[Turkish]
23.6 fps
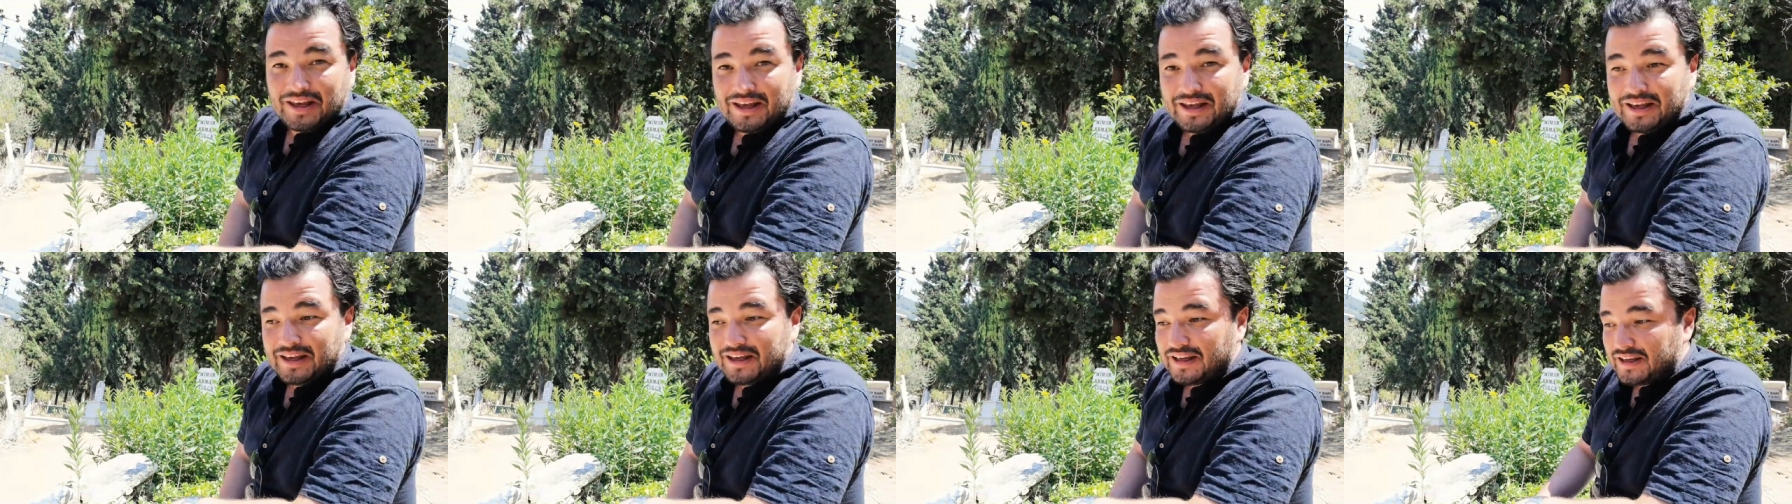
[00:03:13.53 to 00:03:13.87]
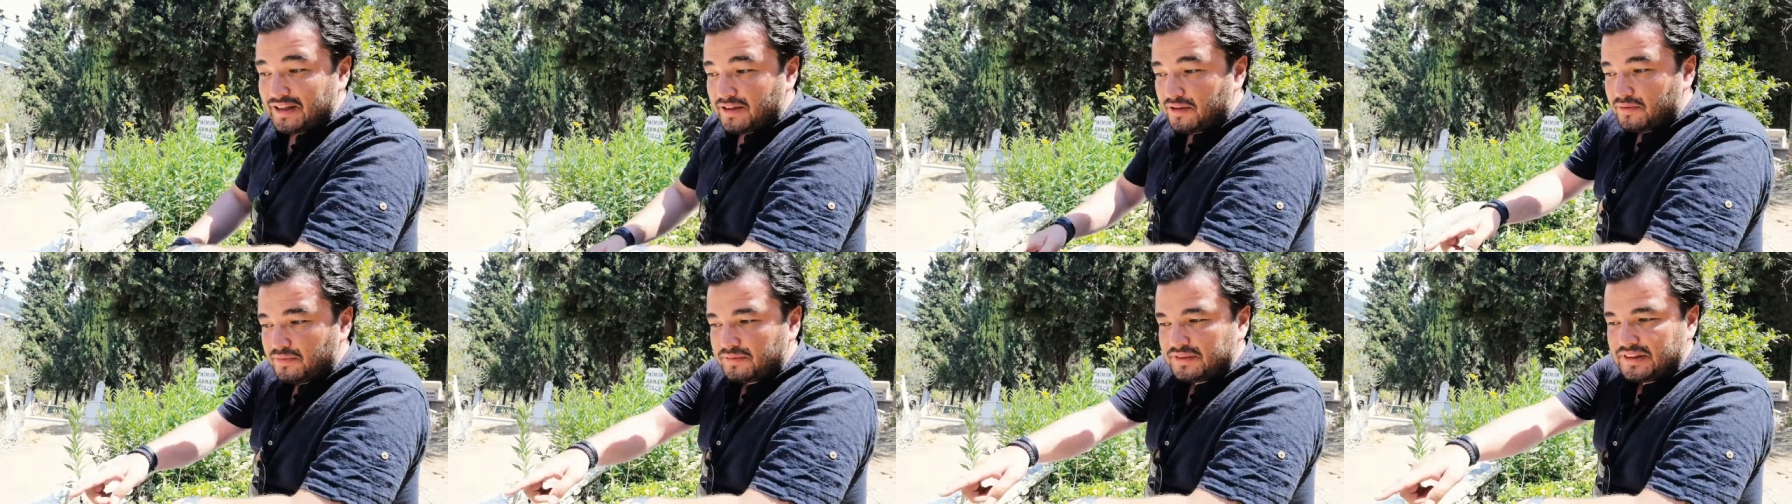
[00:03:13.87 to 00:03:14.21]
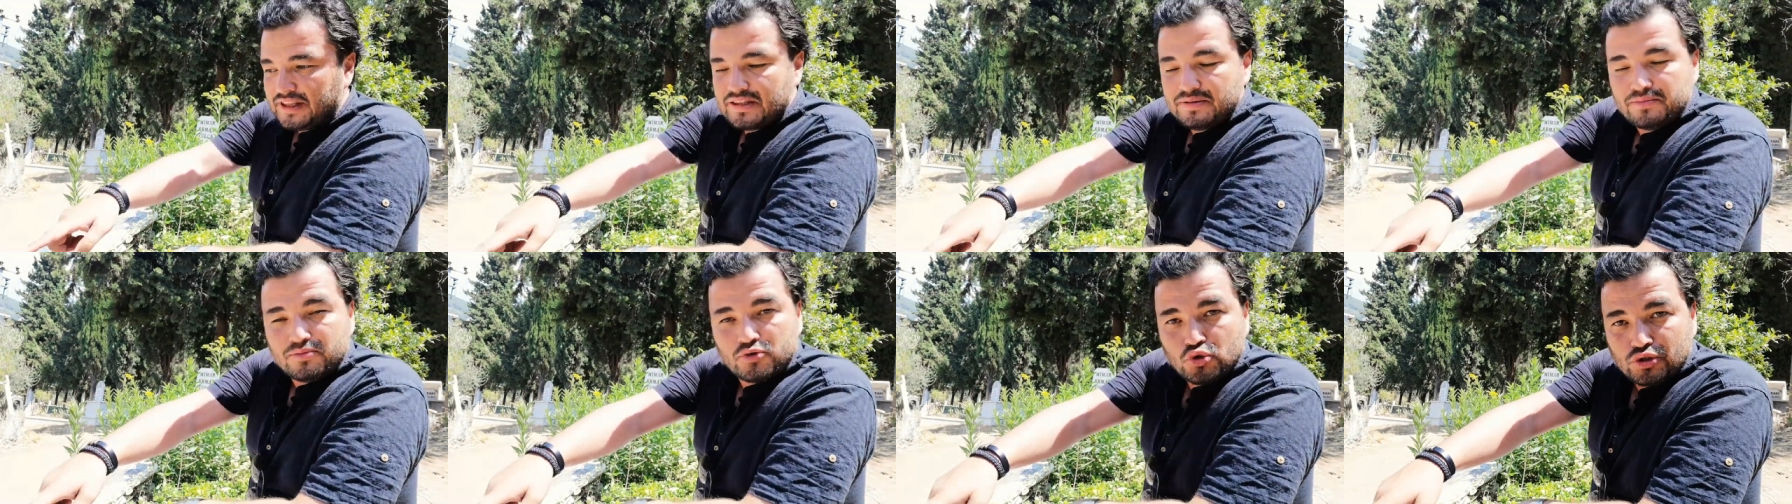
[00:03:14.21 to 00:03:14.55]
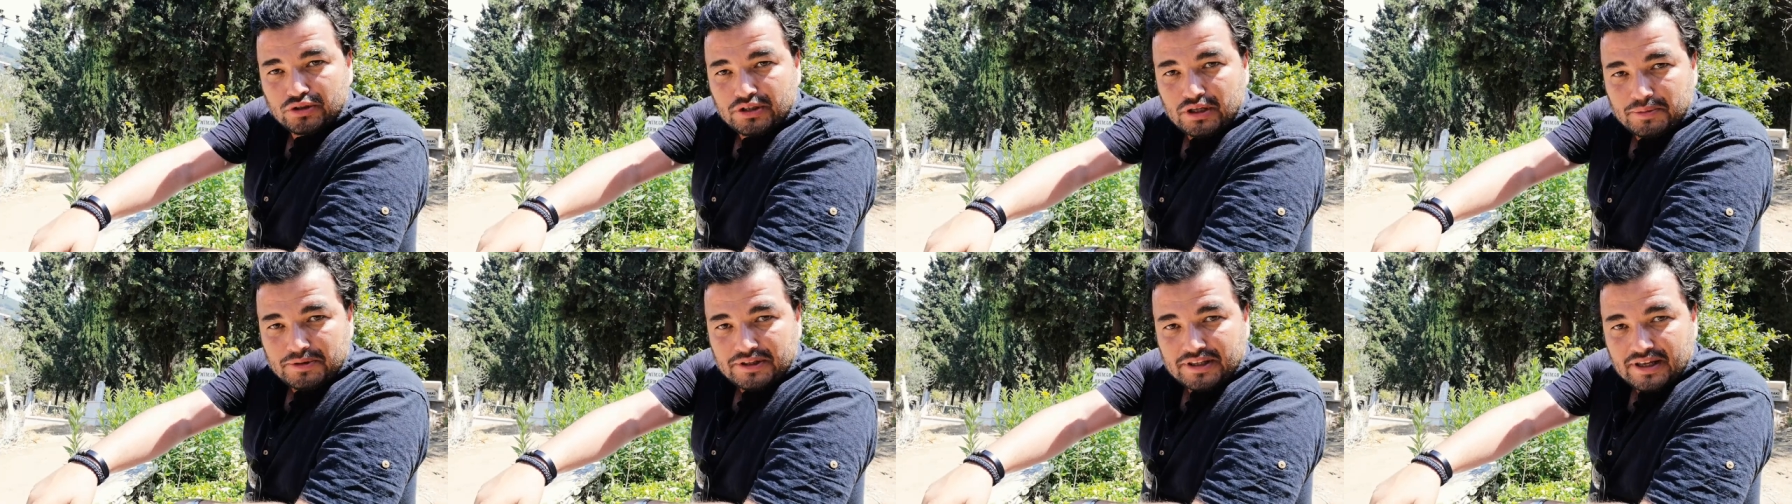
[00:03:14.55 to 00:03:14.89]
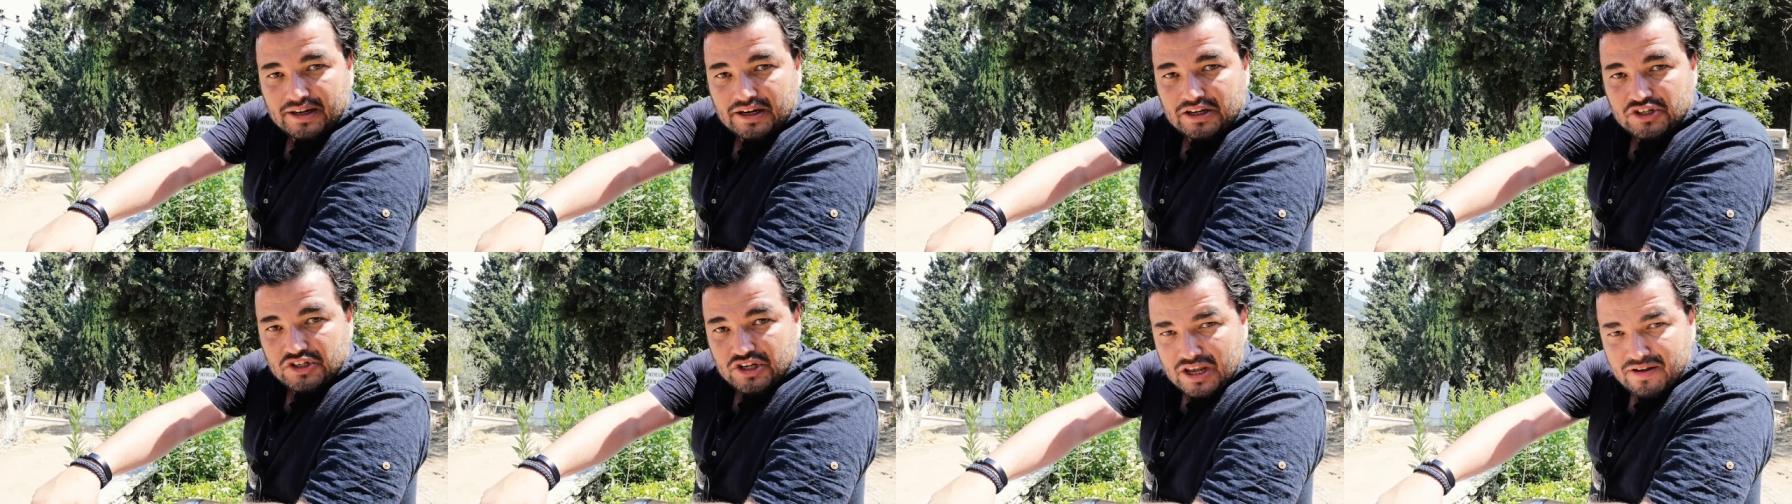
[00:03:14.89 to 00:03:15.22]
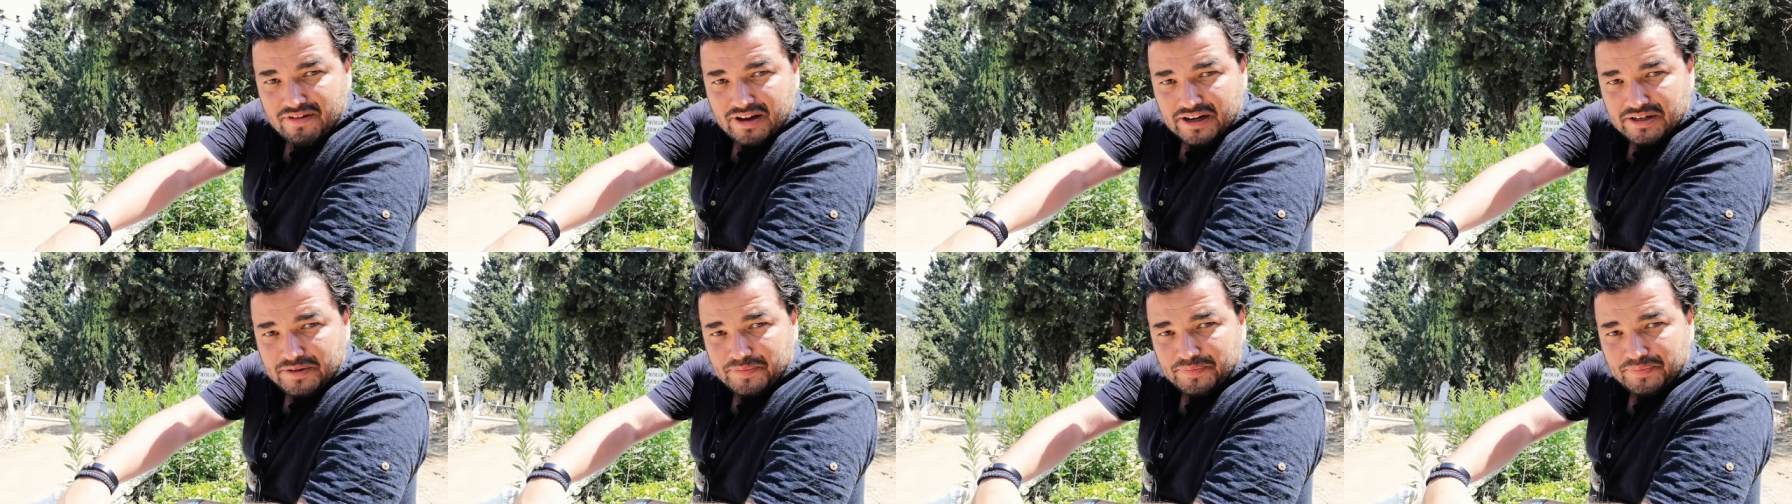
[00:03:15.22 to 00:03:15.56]
Ee, dedim şurada bir tane
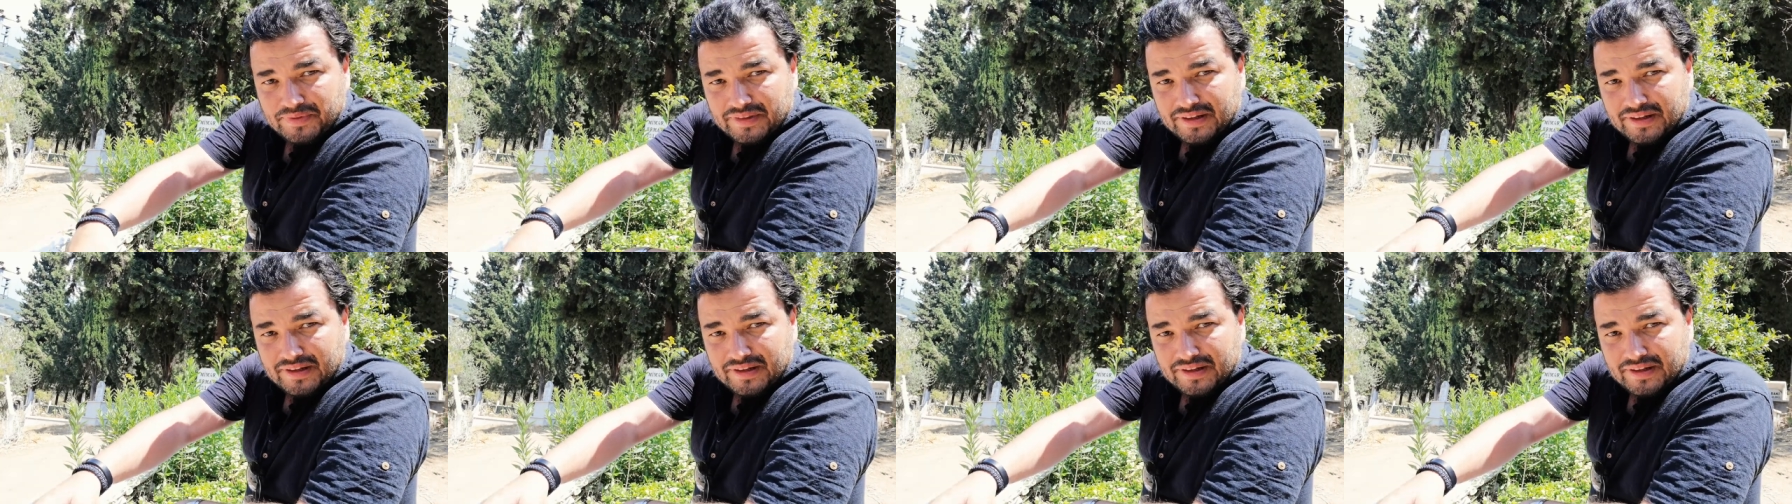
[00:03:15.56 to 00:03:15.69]
şey var.